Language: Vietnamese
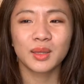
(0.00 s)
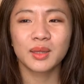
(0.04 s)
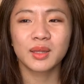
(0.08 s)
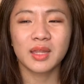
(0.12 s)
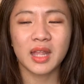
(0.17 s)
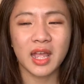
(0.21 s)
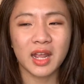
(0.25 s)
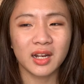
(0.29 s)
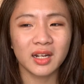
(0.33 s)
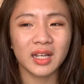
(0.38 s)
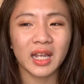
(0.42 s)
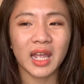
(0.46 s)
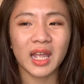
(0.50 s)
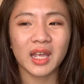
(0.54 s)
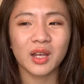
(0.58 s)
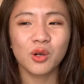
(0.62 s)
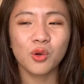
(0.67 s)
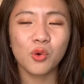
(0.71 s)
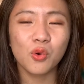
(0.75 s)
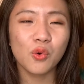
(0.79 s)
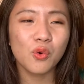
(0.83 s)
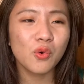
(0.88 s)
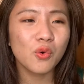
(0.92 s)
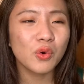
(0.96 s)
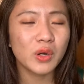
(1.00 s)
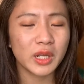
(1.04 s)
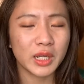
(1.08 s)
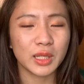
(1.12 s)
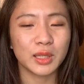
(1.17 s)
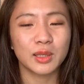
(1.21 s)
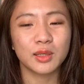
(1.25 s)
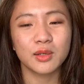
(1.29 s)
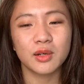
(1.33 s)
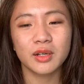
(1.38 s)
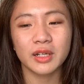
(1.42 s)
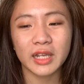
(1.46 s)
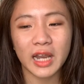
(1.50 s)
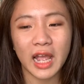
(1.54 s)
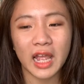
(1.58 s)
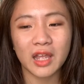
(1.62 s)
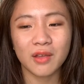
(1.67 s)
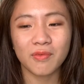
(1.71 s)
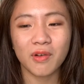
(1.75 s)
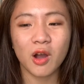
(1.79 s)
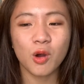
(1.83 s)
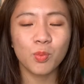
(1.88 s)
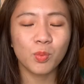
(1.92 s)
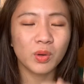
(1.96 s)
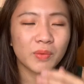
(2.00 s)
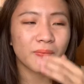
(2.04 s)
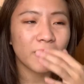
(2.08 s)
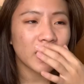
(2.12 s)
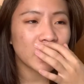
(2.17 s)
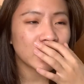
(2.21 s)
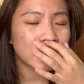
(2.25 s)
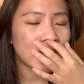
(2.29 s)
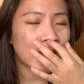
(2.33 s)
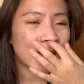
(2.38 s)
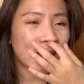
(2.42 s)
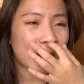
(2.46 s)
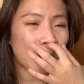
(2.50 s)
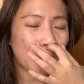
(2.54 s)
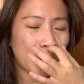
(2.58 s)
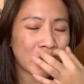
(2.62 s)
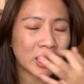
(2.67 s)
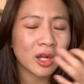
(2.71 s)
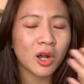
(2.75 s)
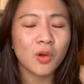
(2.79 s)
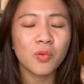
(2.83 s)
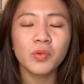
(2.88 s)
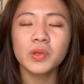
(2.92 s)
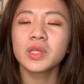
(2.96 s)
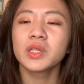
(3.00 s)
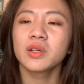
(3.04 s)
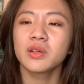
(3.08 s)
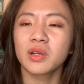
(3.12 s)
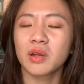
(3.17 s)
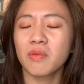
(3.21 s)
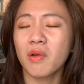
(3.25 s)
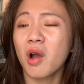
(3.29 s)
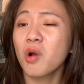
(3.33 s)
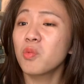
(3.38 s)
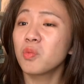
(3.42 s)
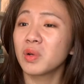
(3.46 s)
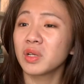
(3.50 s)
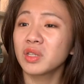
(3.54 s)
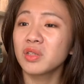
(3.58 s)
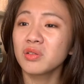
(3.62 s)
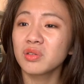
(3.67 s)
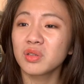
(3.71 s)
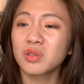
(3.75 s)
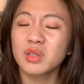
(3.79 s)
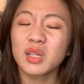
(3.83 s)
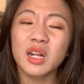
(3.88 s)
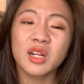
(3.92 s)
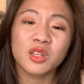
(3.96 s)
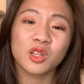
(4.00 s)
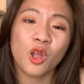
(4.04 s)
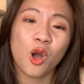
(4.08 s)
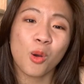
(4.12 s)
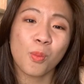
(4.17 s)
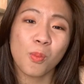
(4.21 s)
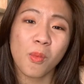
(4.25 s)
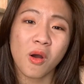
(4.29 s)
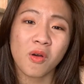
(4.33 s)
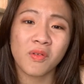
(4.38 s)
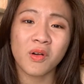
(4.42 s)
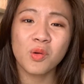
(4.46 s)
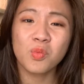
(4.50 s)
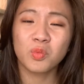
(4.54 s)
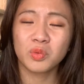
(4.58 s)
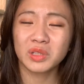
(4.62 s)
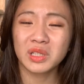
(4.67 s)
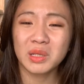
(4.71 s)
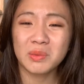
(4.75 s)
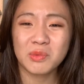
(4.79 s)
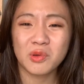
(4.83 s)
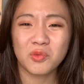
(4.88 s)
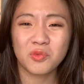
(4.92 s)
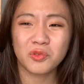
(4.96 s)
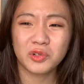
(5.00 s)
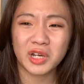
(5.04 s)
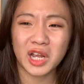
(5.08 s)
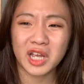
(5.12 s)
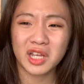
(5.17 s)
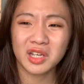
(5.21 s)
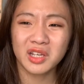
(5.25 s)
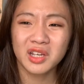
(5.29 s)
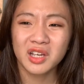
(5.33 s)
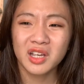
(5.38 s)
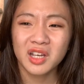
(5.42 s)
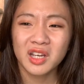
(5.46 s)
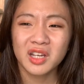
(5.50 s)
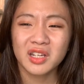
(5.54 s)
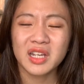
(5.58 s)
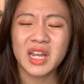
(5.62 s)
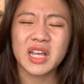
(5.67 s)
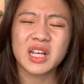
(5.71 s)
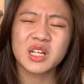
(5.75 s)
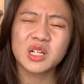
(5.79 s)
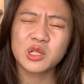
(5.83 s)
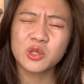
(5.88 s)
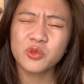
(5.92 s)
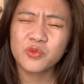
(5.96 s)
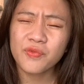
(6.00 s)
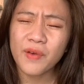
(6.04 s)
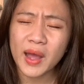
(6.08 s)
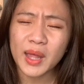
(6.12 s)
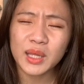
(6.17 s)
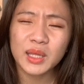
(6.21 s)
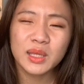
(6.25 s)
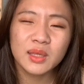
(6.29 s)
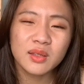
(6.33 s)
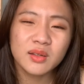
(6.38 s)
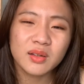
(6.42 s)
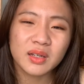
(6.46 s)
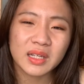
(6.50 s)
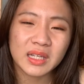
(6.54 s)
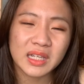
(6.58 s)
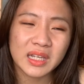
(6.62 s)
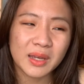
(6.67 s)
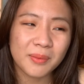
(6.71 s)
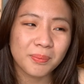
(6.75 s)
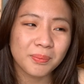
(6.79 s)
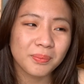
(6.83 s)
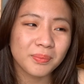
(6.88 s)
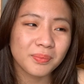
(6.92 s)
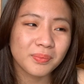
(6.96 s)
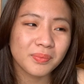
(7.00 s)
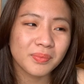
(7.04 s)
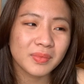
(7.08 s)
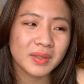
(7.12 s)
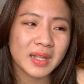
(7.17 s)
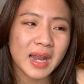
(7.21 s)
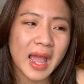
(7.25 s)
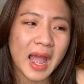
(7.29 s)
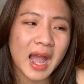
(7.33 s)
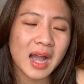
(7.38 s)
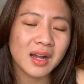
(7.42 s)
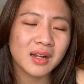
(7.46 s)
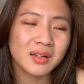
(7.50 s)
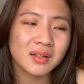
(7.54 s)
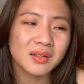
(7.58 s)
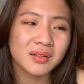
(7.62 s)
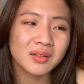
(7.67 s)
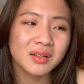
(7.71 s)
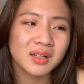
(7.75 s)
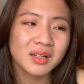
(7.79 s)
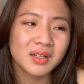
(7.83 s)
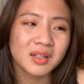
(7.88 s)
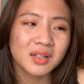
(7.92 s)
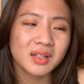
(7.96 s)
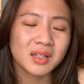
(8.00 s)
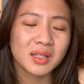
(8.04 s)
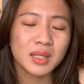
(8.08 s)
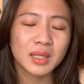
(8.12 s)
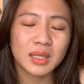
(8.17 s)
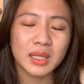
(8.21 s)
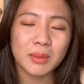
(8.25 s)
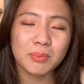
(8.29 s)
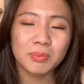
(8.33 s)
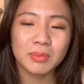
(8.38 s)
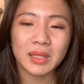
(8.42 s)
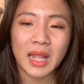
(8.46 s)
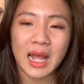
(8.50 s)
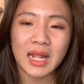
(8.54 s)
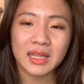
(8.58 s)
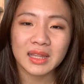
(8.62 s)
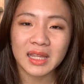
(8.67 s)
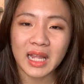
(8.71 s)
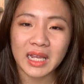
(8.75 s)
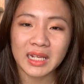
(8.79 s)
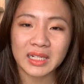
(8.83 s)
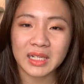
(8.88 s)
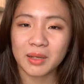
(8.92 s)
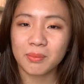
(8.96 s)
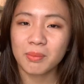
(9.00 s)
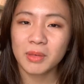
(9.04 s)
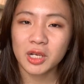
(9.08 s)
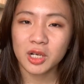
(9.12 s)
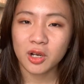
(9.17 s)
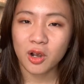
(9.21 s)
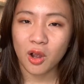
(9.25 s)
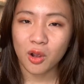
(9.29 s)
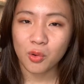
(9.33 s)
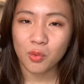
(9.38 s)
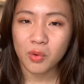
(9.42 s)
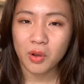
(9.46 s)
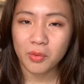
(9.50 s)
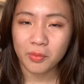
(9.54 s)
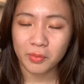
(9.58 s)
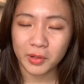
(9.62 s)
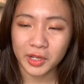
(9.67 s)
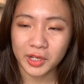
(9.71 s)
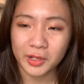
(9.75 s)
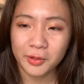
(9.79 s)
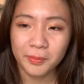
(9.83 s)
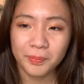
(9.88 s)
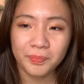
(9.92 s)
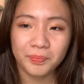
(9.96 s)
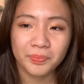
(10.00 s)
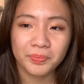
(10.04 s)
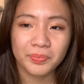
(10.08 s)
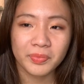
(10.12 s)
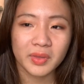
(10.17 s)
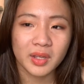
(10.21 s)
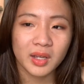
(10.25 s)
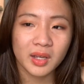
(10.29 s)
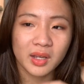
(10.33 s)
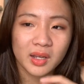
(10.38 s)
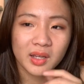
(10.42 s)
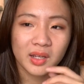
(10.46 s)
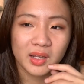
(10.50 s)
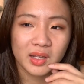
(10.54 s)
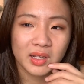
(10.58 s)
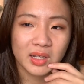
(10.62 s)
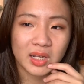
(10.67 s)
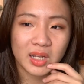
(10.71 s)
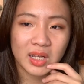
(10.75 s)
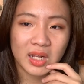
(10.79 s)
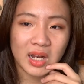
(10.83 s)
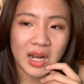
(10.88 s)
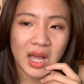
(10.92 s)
đến cái khu nghỉ dưỡng này và ông mới phát hiện ra là hóa ra có hội sinh người ông mới tự dưng rất là tò mò và ông muốn tìm hiểu vụ đấy để cứu vãn sự nghiệp đang sắp tan tành thành mây khói của ông ấy đấy